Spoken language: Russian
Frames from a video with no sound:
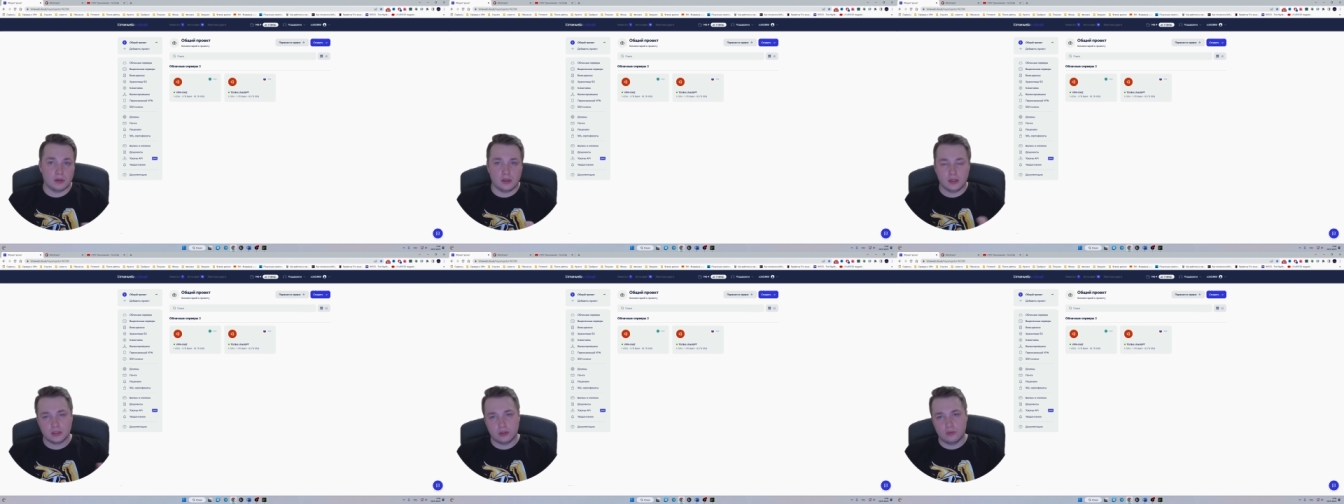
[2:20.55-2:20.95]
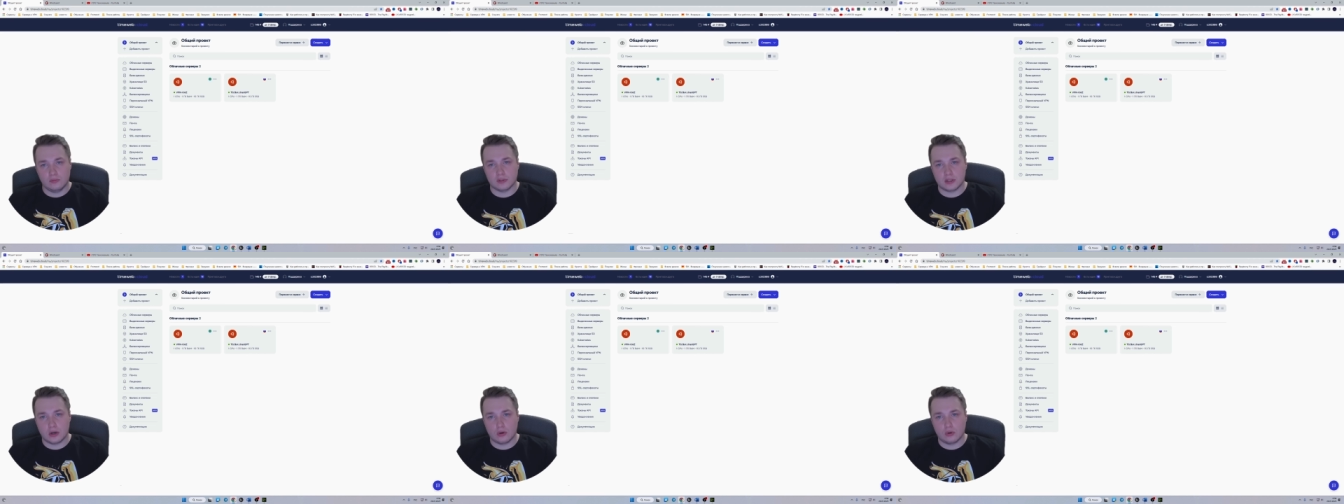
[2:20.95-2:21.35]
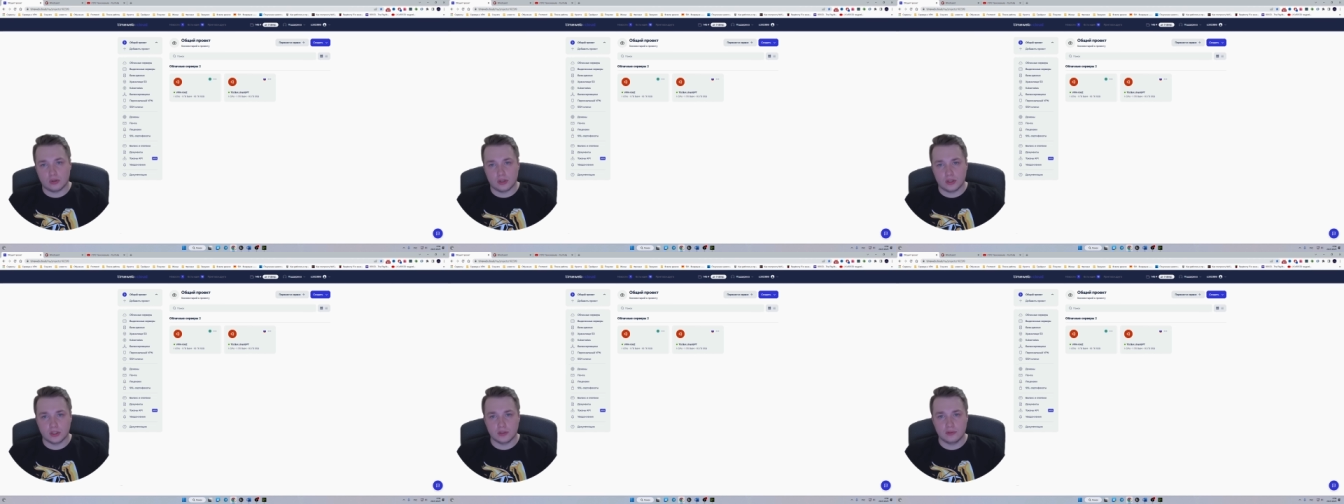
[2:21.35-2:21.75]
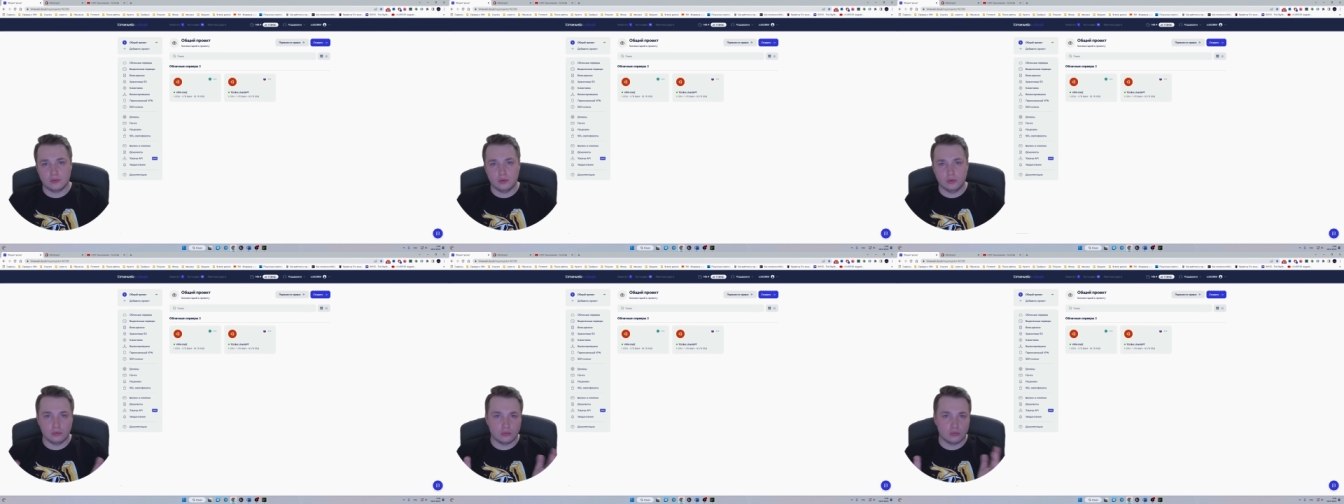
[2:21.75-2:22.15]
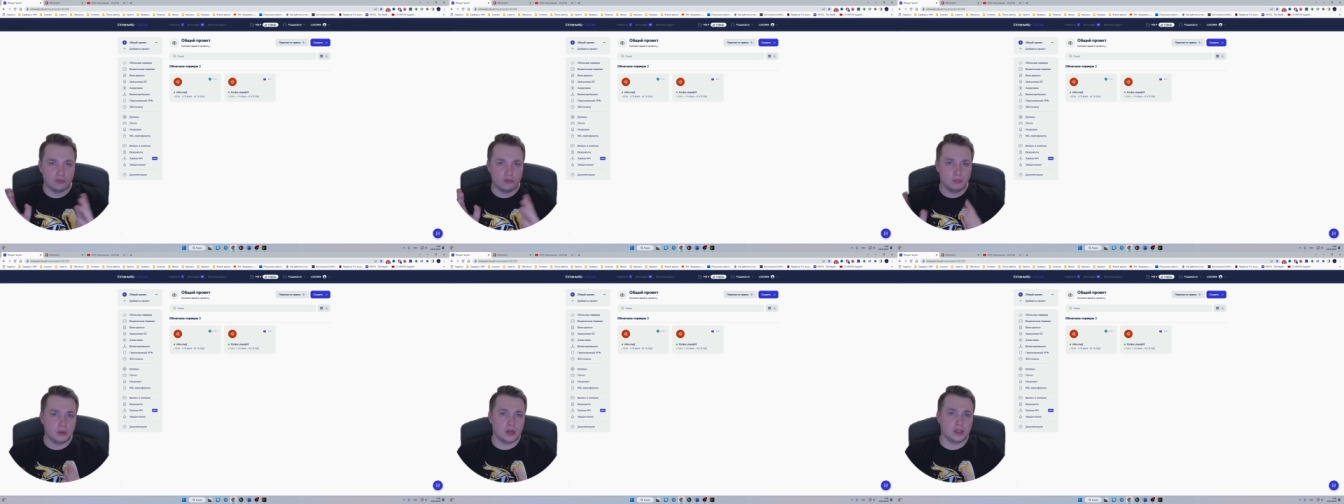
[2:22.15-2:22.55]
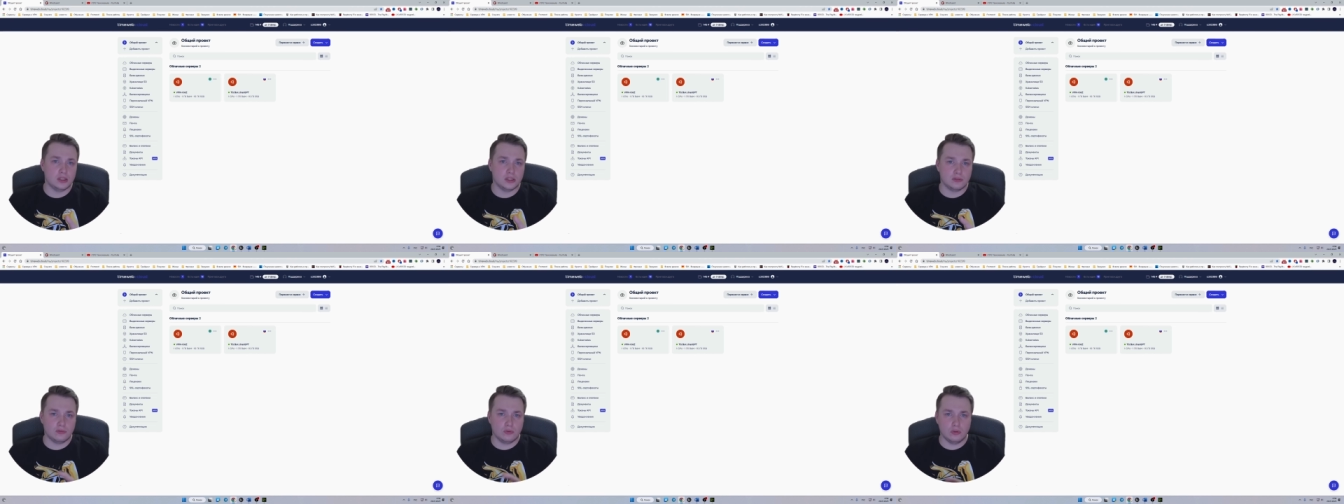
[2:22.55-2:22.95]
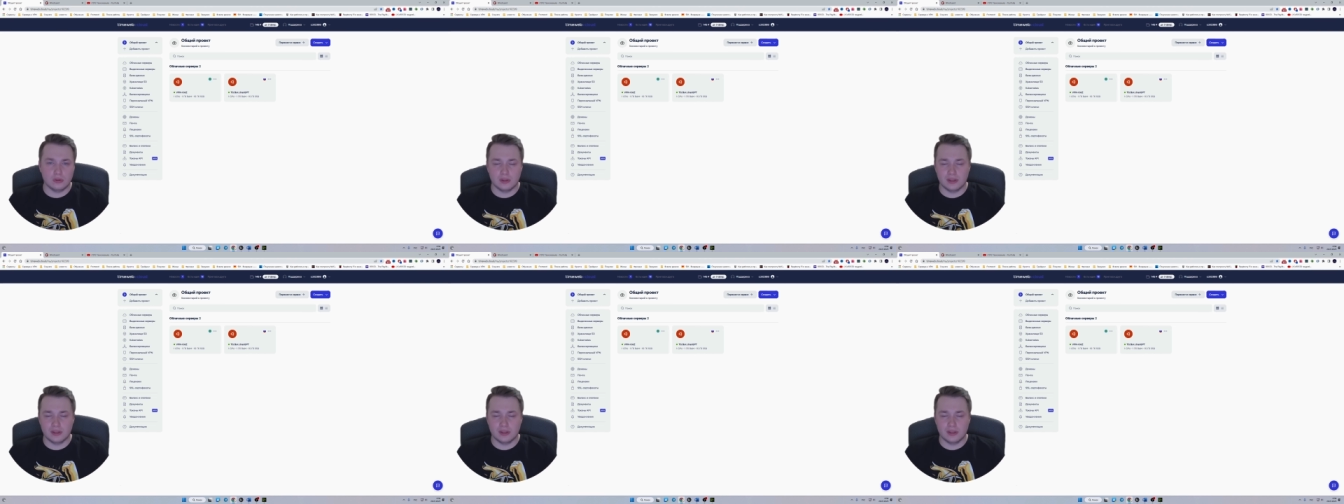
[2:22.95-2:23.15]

Если у вас какой-то есть свой, то выбирайте свой.